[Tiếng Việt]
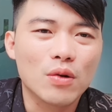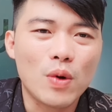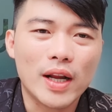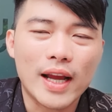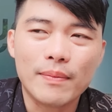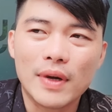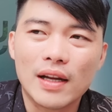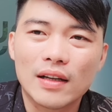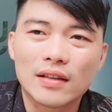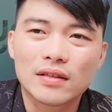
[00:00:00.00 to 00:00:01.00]
cái hoàn cảnh
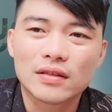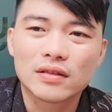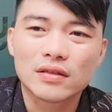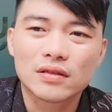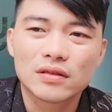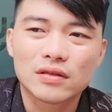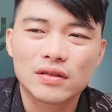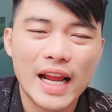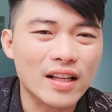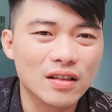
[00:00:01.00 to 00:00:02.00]
mà
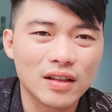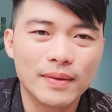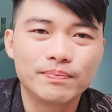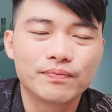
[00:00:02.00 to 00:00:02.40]
đáng thương lắm